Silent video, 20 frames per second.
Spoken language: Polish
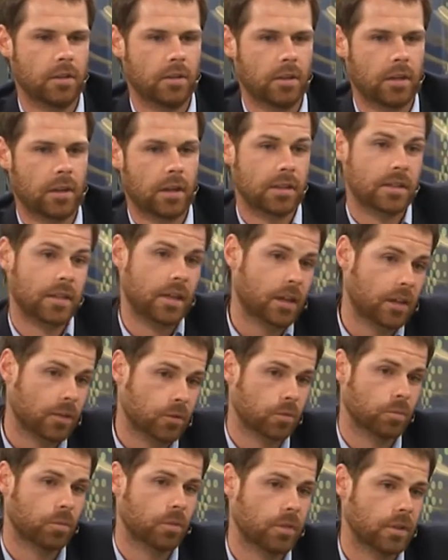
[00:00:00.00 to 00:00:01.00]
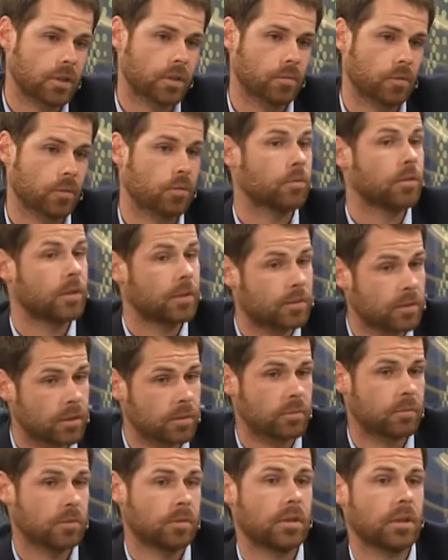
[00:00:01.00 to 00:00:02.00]
e, hazardu, powiedzmy ogólnie, w
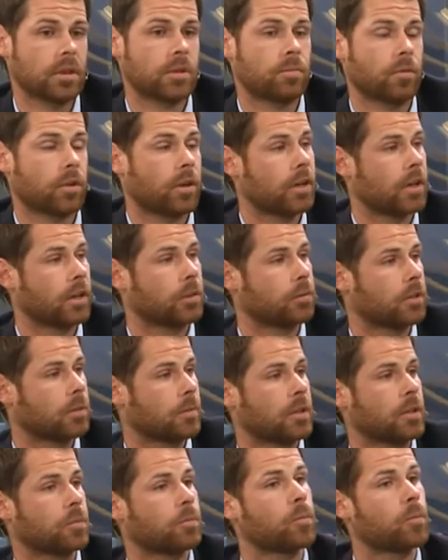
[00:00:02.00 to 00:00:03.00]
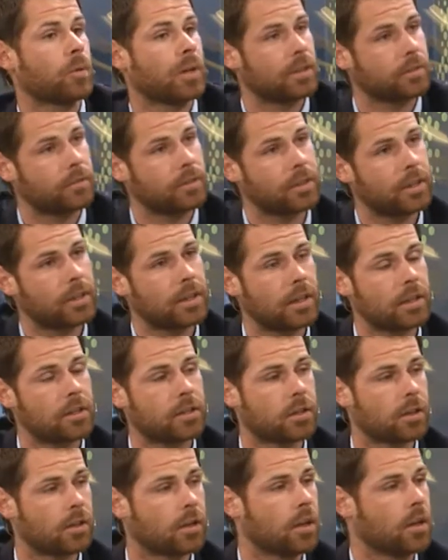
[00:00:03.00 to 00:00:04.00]
tym też pokera, który jest bardzo popularny w
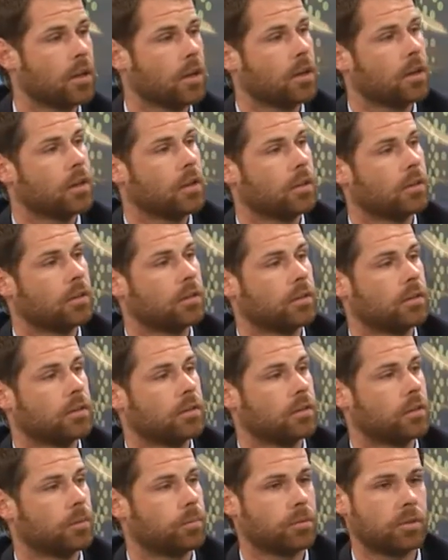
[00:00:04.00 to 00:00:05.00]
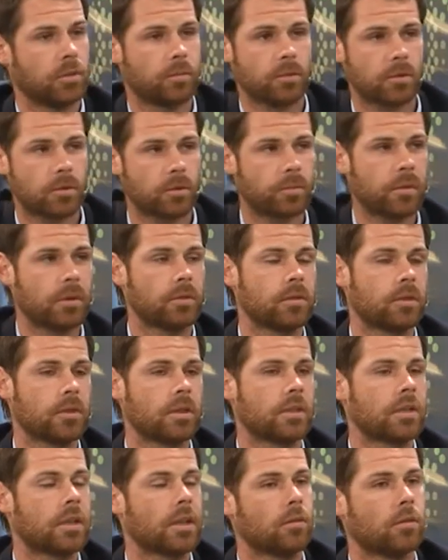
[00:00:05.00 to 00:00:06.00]
internecie e, i to podobno zupełnie
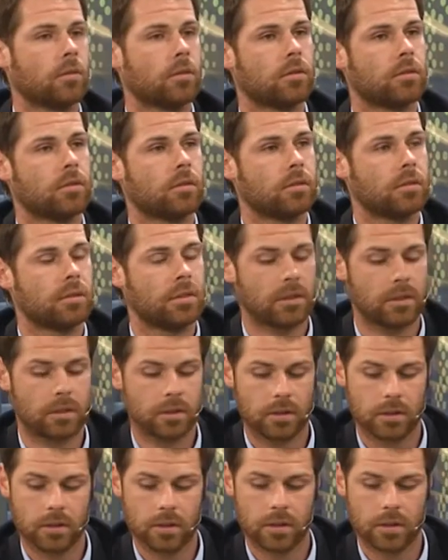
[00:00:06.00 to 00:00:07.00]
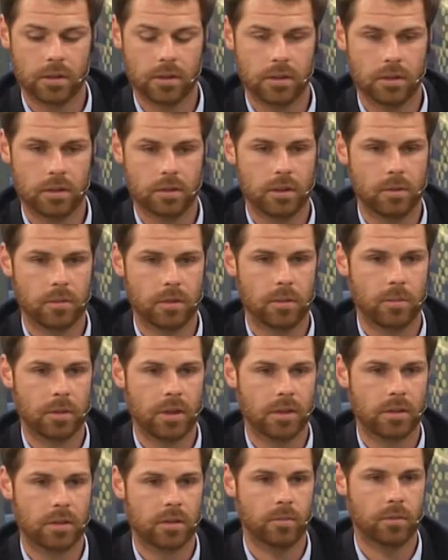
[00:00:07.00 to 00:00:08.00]
nie zdało, nie, nie, nie, nie, nie, nie ma
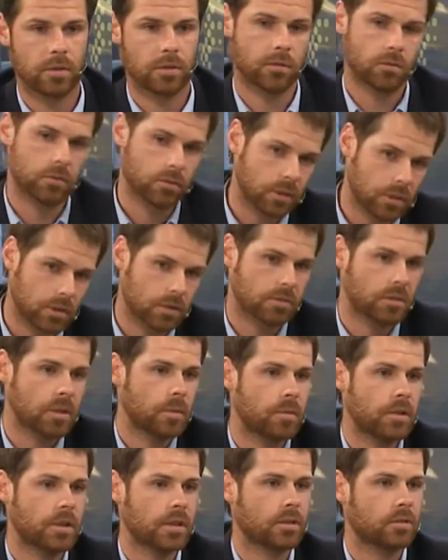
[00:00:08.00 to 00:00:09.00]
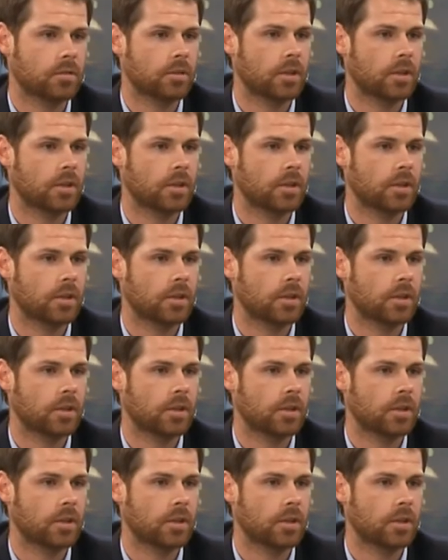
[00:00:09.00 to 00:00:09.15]
racji bytu. Znaczy niby jest to